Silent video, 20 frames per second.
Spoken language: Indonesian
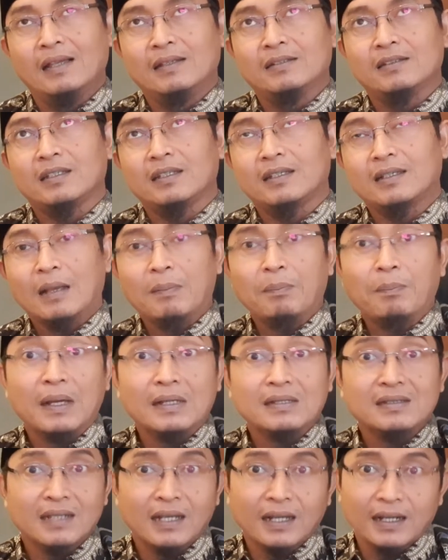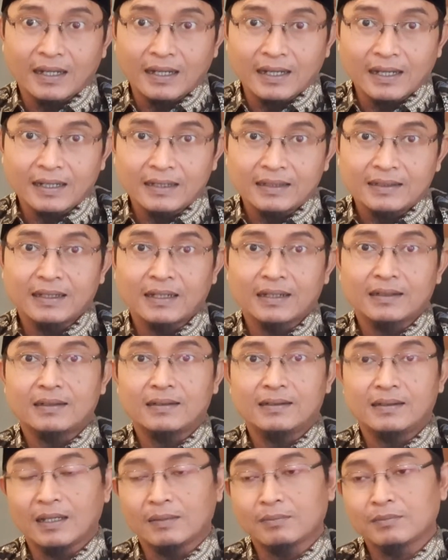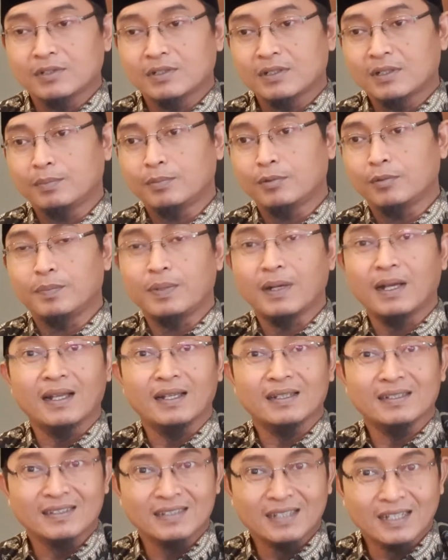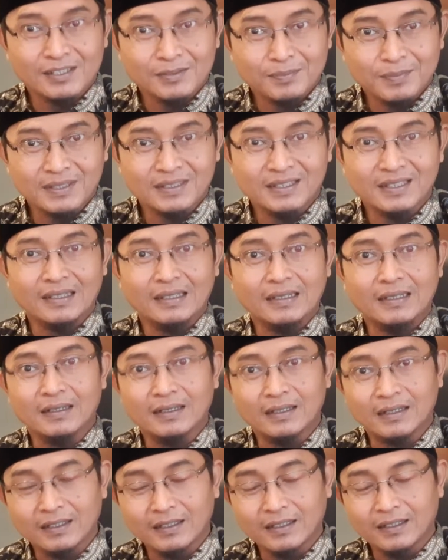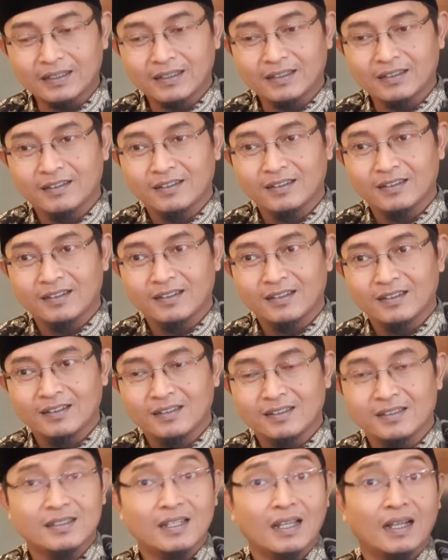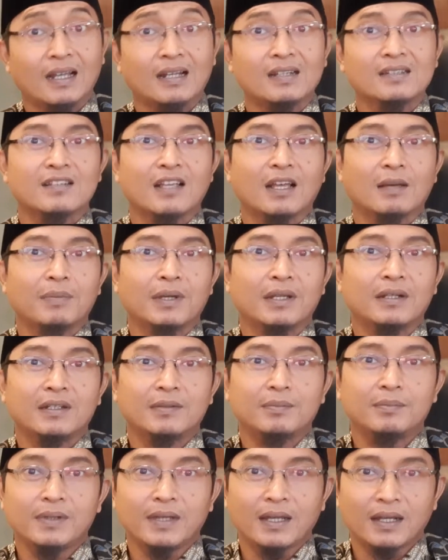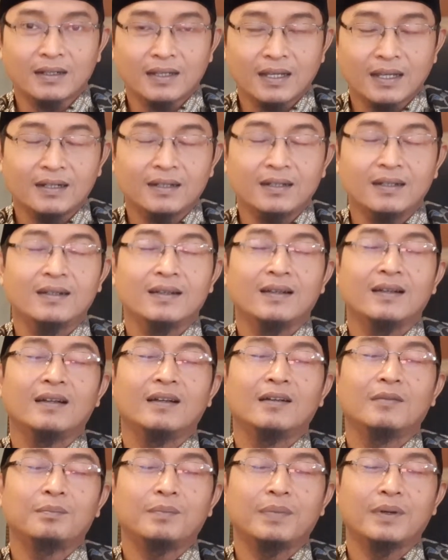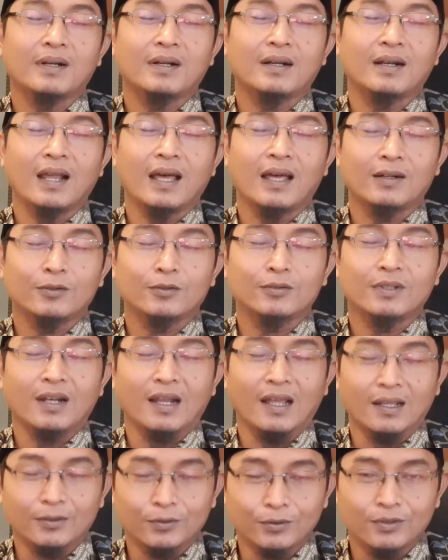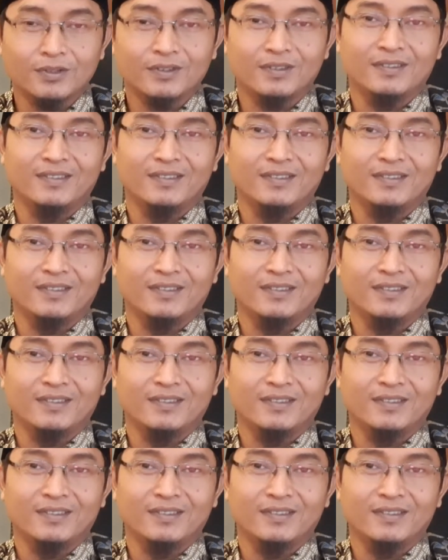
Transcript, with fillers: Sikap pasangan yang diam seribu bahasa seperti ini jangan sampai dibiarkan berlarut-larut.